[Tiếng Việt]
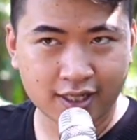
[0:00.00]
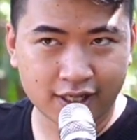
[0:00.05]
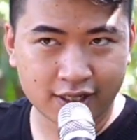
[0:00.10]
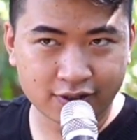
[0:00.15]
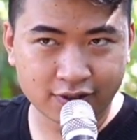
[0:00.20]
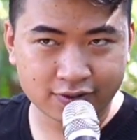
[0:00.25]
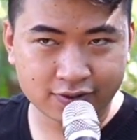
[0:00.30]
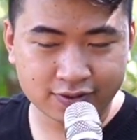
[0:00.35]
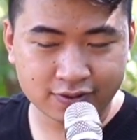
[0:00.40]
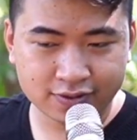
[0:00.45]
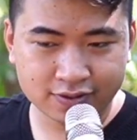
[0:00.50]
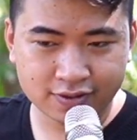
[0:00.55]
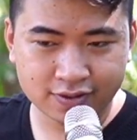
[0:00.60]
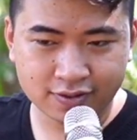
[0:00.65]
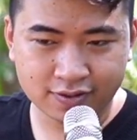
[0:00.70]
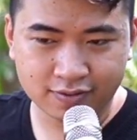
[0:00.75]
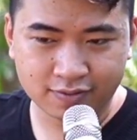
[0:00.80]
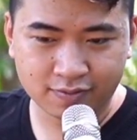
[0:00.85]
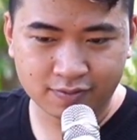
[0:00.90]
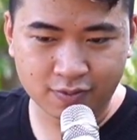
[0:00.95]
alo alo
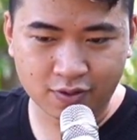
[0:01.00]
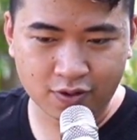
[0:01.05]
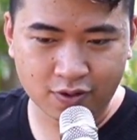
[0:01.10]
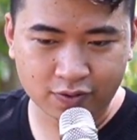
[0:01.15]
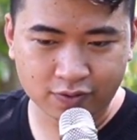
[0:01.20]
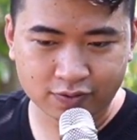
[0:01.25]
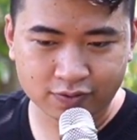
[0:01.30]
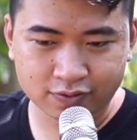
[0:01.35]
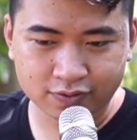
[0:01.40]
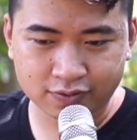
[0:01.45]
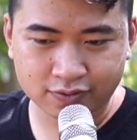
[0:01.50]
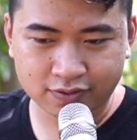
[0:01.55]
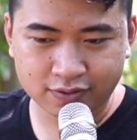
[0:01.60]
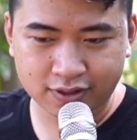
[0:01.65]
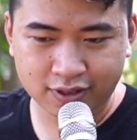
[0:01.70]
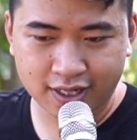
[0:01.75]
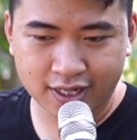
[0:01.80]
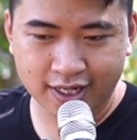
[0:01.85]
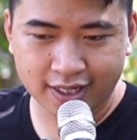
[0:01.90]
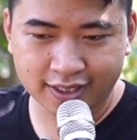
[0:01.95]
alo
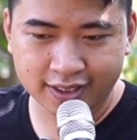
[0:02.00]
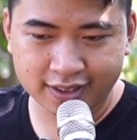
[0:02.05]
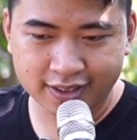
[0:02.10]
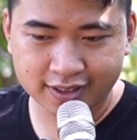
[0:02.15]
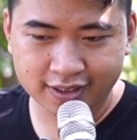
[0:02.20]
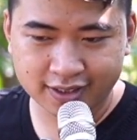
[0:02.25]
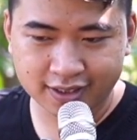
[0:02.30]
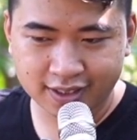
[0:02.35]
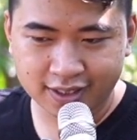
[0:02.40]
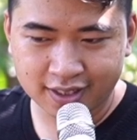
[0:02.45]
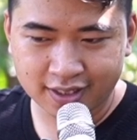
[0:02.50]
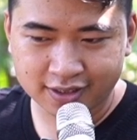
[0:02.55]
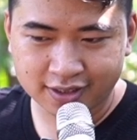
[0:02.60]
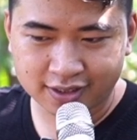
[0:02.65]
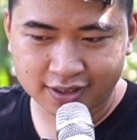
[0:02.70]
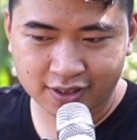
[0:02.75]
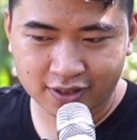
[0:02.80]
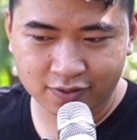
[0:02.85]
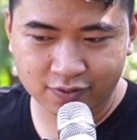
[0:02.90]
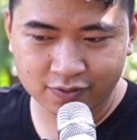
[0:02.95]
một hai
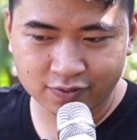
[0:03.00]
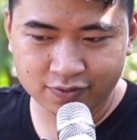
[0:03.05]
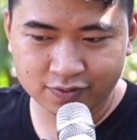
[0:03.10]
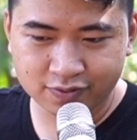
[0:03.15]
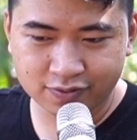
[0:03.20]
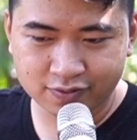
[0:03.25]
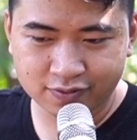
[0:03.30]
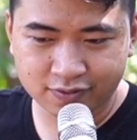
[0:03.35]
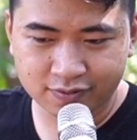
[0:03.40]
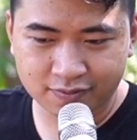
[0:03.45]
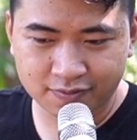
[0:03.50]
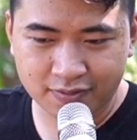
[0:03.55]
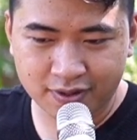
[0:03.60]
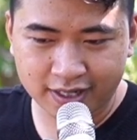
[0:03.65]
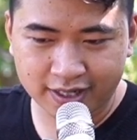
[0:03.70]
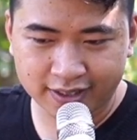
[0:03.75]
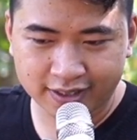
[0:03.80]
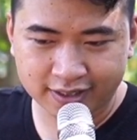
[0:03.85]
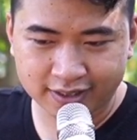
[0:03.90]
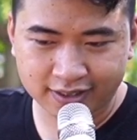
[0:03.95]
sáu
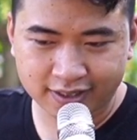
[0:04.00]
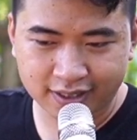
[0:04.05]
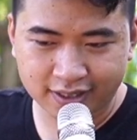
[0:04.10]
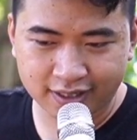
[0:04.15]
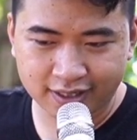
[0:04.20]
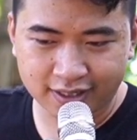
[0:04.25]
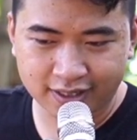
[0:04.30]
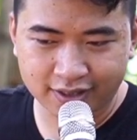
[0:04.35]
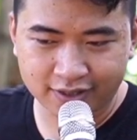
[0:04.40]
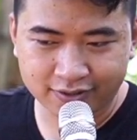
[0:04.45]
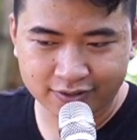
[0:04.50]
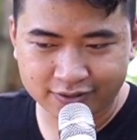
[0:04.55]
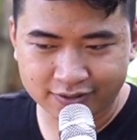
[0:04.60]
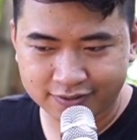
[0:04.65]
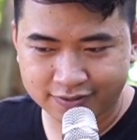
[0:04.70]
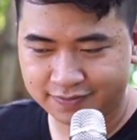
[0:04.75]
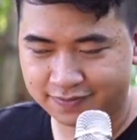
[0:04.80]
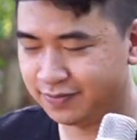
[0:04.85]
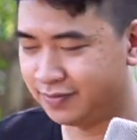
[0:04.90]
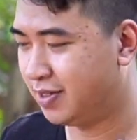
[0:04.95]
bảy alo
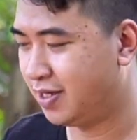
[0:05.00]
alo